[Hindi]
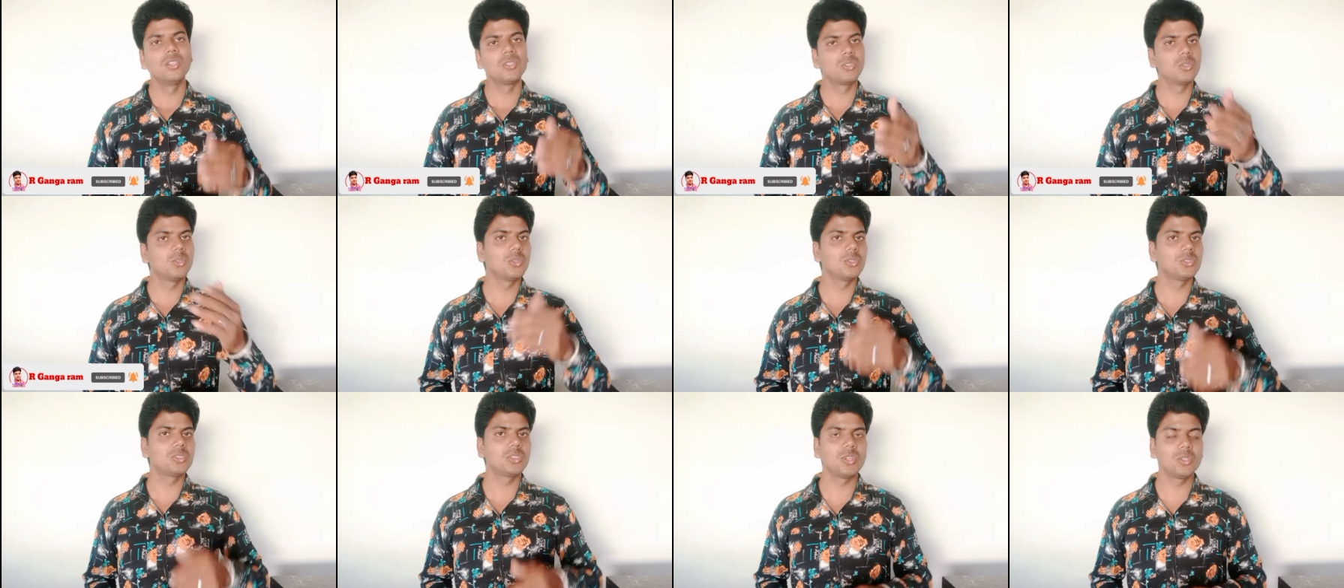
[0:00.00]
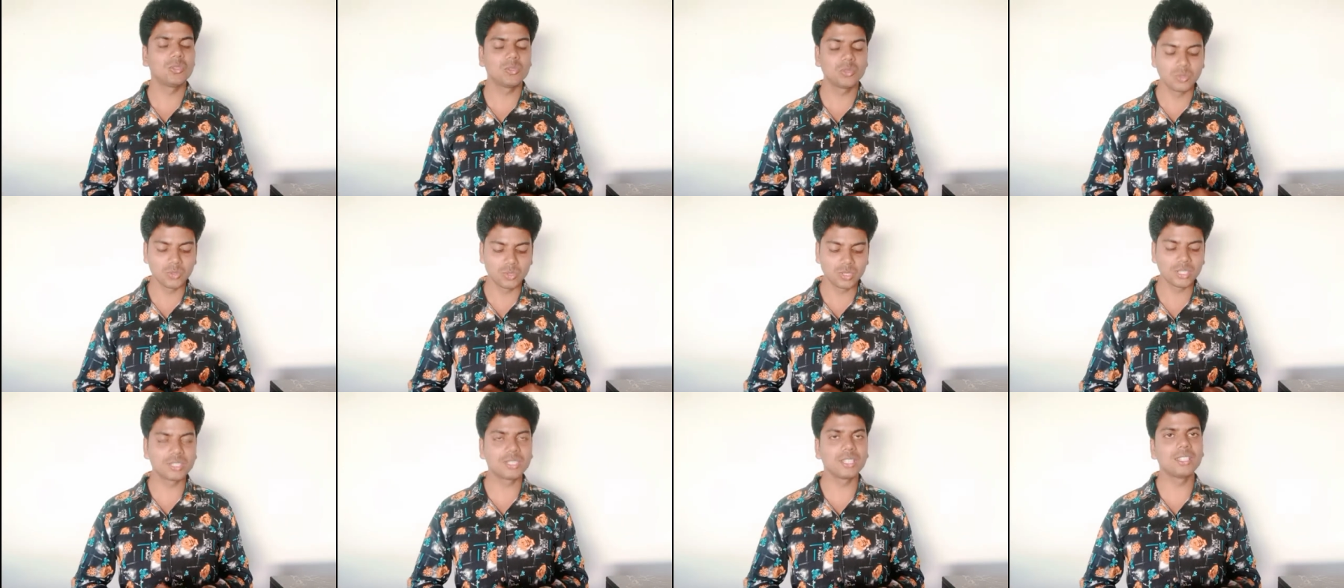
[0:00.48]
तो चलो
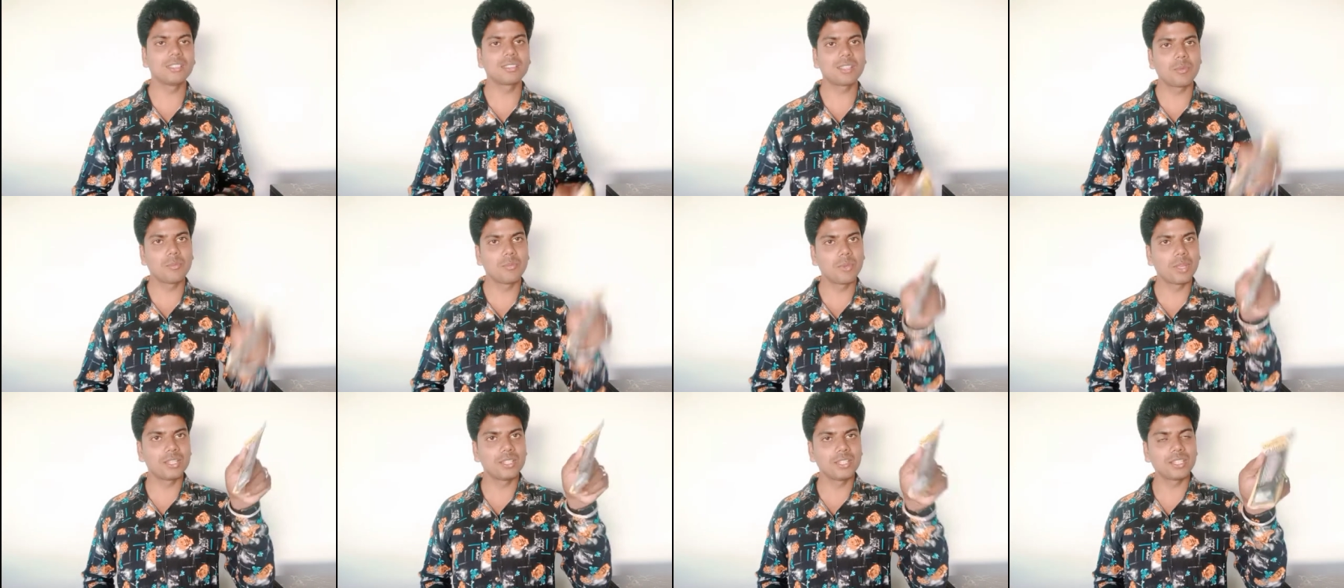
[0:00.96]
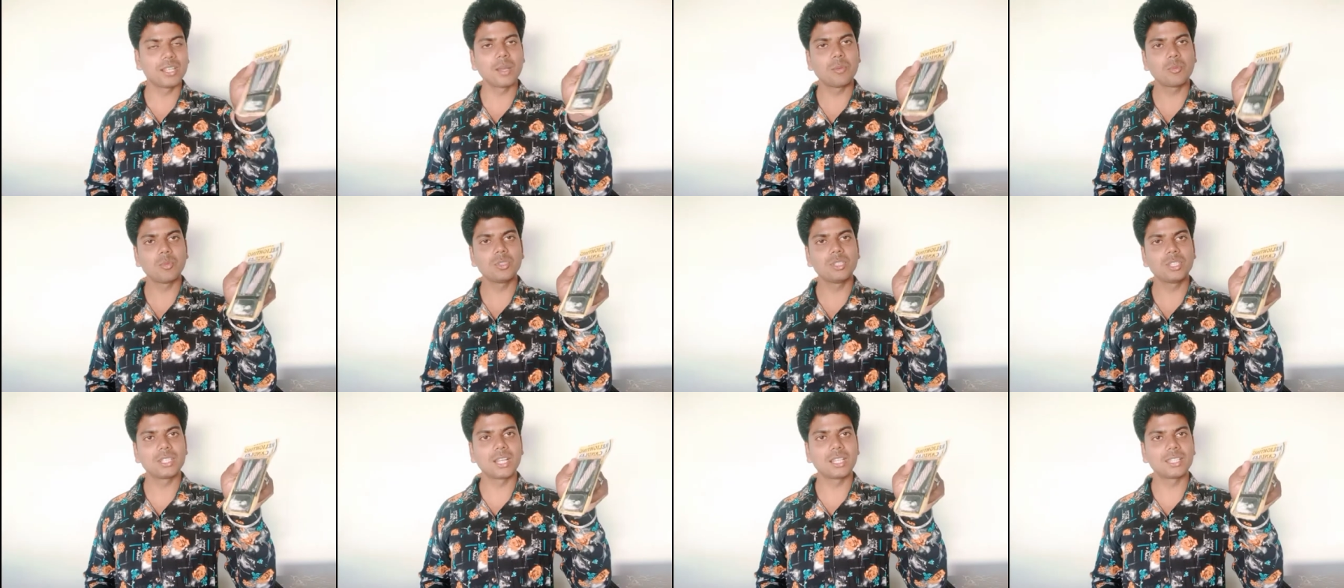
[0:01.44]
शुरू करते हैं इसका मैजिक
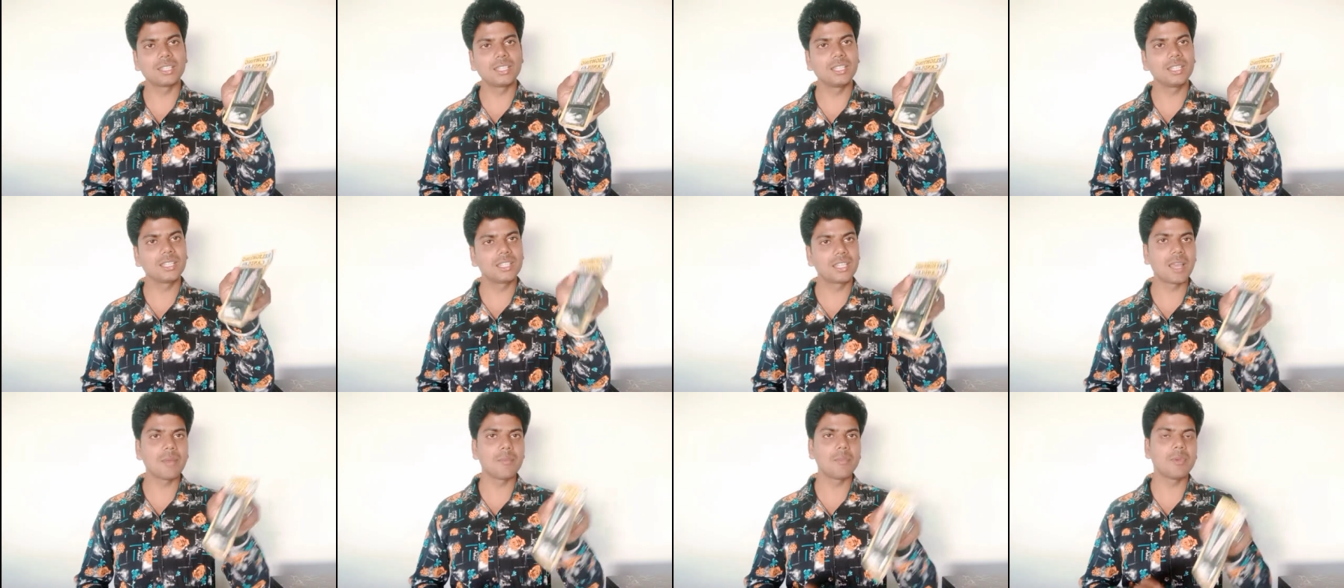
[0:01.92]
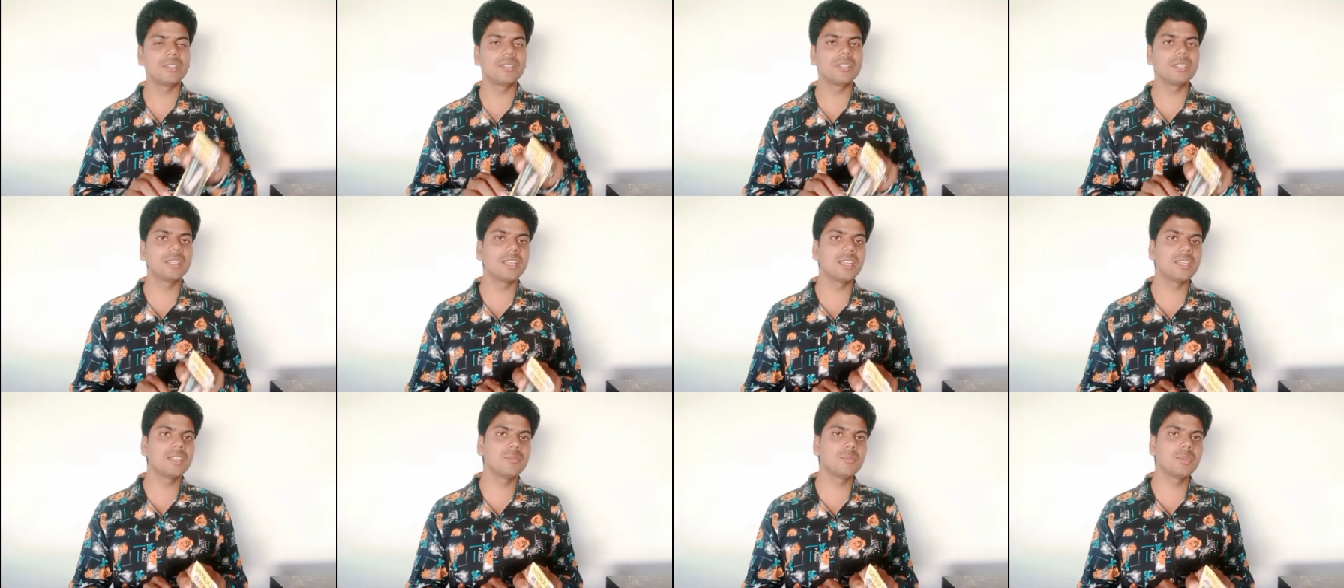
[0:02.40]
आपको दिखाते हैं क्या
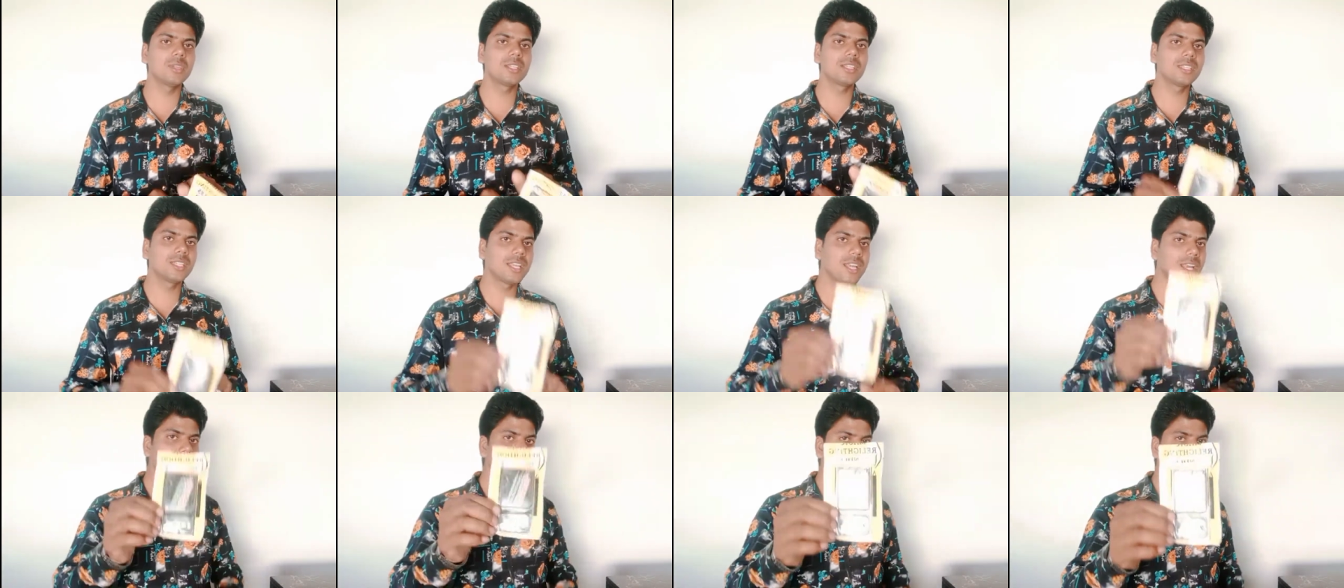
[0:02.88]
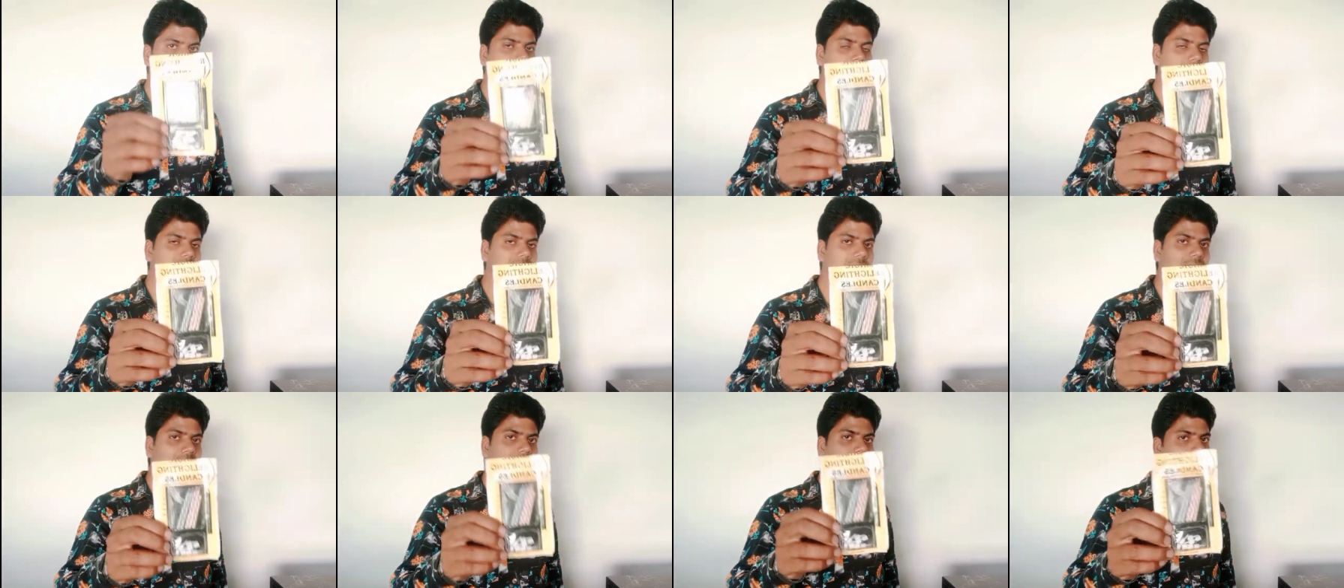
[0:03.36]
मैजिक है इसमें क्या
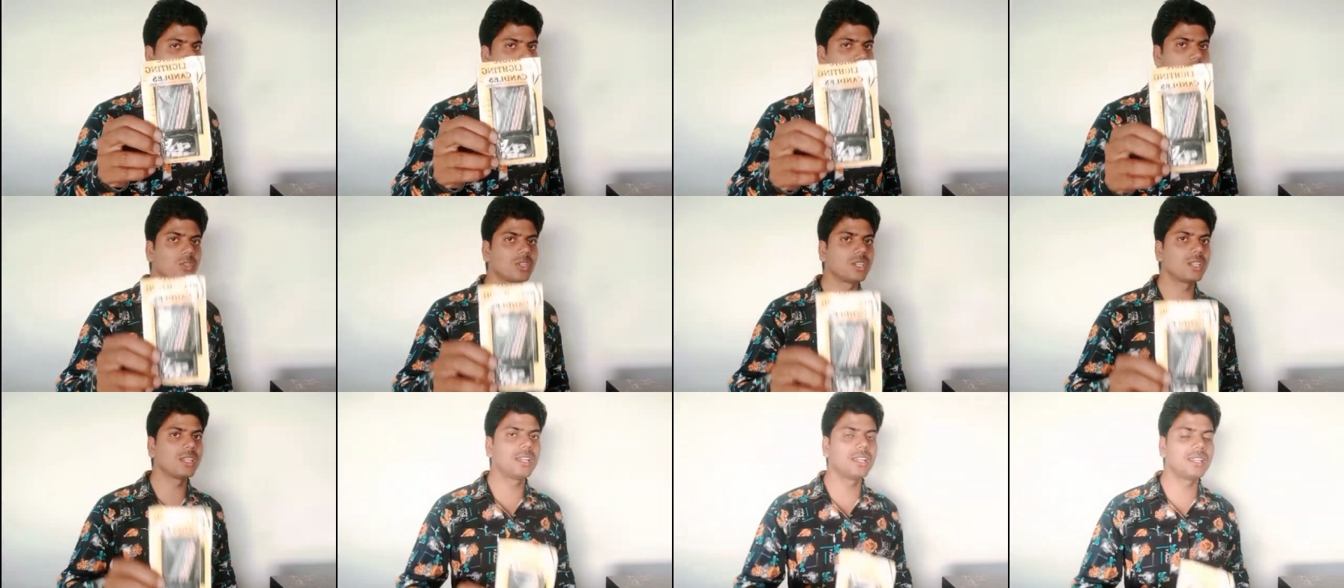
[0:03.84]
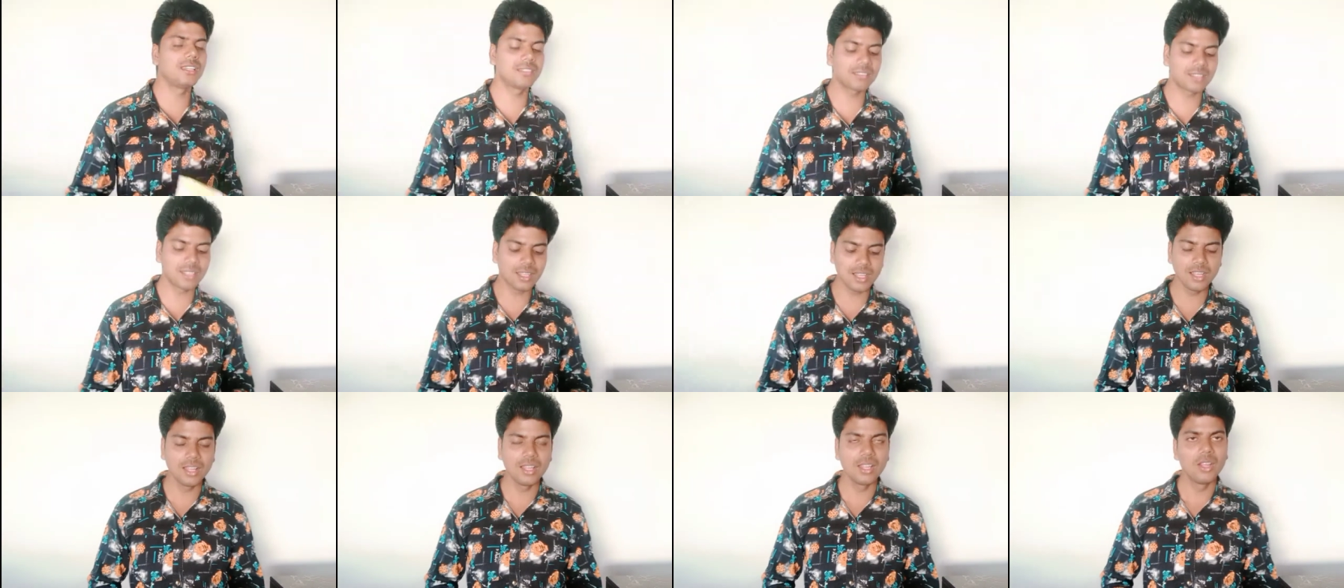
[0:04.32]
ट्रिक है क्या ट्यूटोरियल है
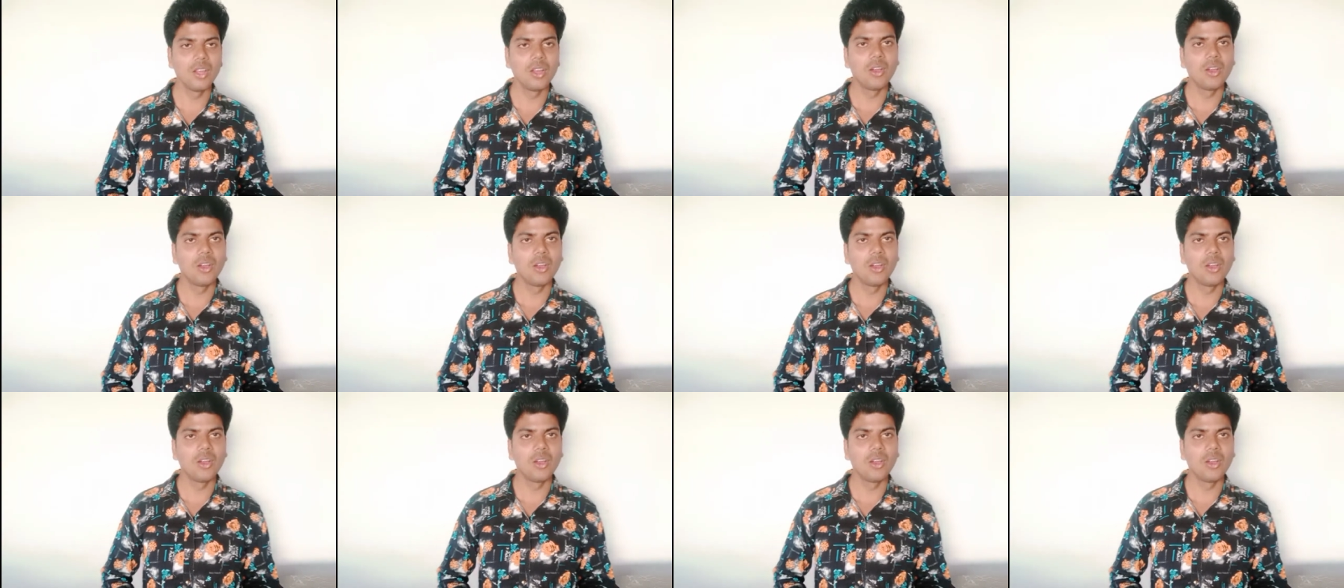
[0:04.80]
इसका